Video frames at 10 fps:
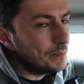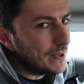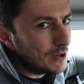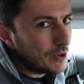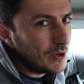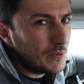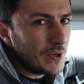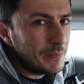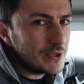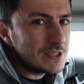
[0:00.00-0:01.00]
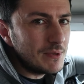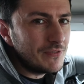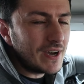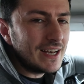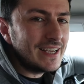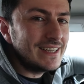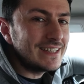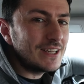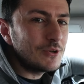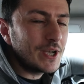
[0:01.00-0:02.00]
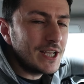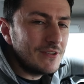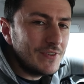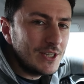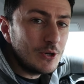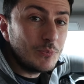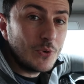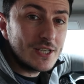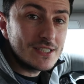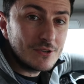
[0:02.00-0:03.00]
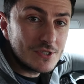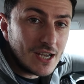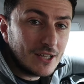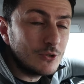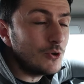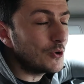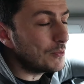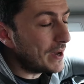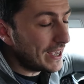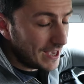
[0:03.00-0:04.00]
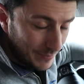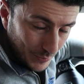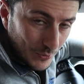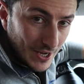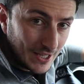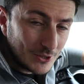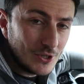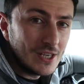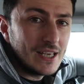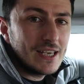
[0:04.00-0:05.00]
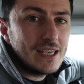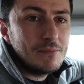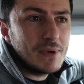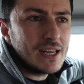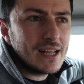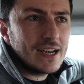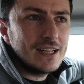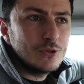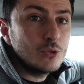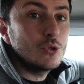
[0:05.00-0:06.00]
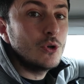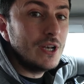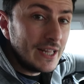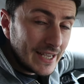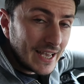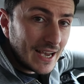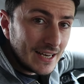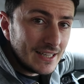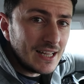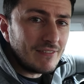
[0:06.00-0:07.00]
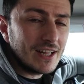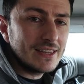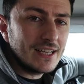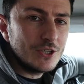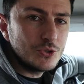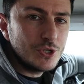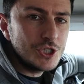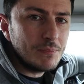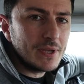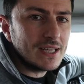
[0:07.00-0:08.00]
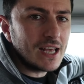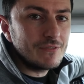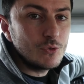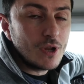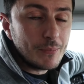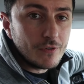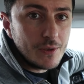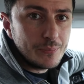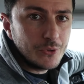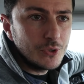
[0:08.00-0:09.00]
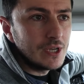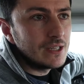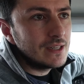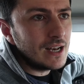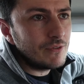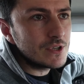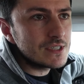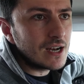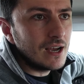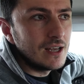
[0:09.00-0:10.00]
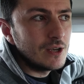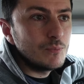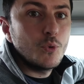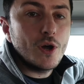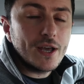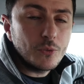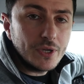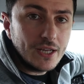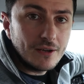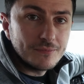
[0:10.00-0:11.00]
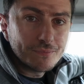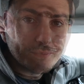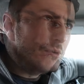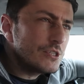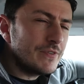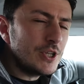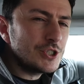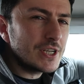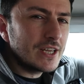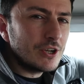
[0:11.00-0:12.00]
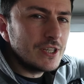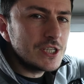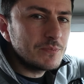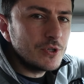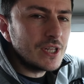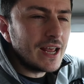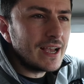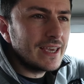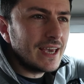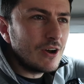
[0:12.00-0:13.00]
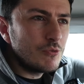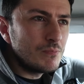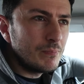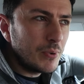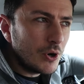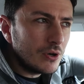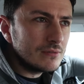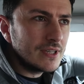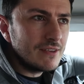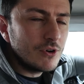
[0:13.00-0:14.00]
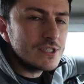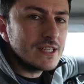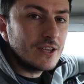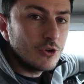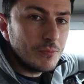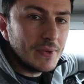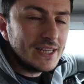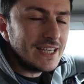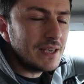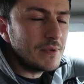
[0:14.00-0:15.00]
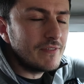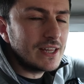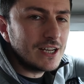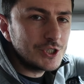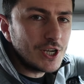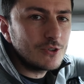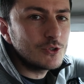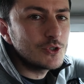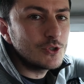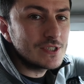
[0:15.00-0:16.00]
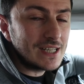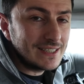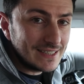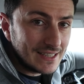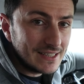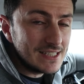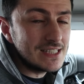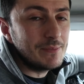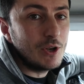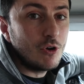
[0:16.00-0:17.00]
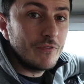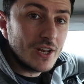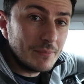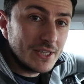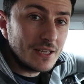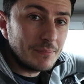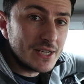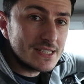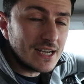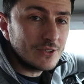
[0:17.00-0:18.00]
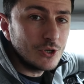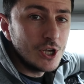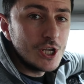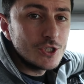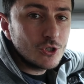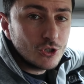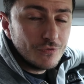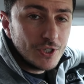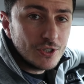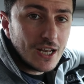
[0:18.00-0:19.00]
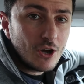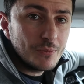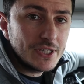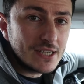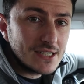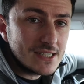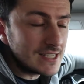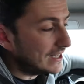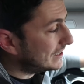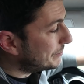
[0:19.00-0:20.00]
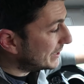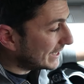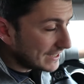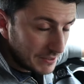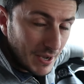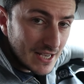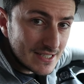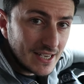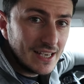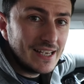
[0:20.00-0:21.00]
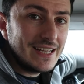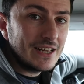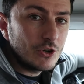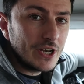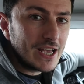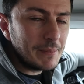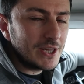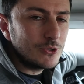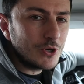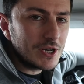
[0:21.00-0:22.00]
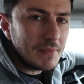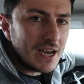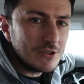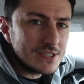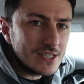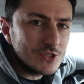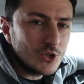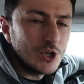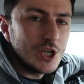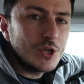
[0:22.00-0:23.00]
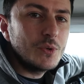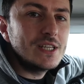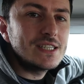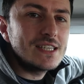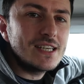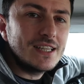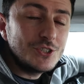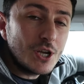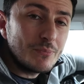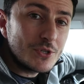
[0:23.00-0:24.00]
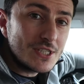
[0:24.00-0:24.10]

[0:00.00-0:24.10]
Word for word: Per quelle possibili falle intendo che il video può essere usato, ormai è appurato, in maniera del tutto legale davanti al giudice per darvi una prova in più della vostra buona guida. In questo video cercherò di rispondere anche a un po' dei vostri commenti che mi avete lasciato, sono stati tantissimi e l'ho veramente apprezzato sotto al video della Omni 360 perché di base il collegamento rimane lo stesso, quindi se siete già in